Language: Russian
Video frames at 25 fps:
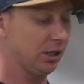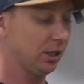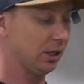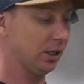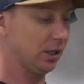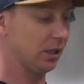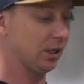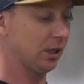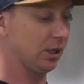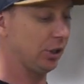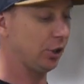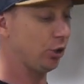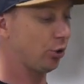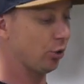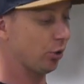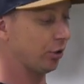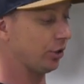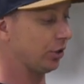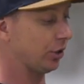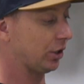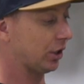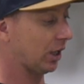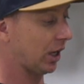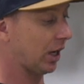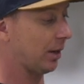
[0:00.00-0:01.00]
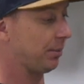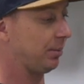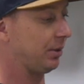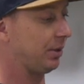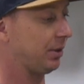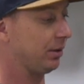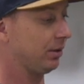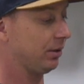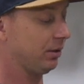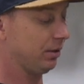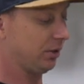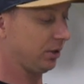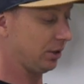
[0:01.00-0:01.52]
А, еще один
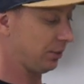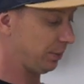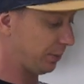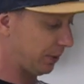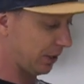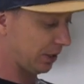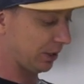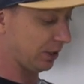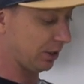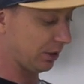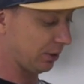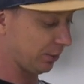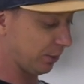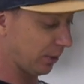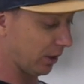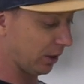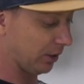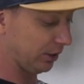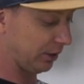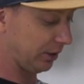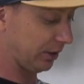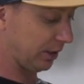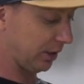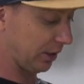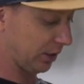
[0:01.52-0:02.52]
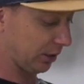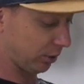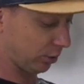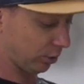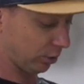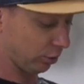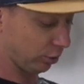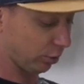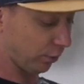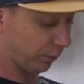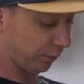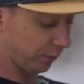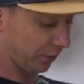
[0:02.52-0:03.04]
карабин спереди дополнительный, который доп.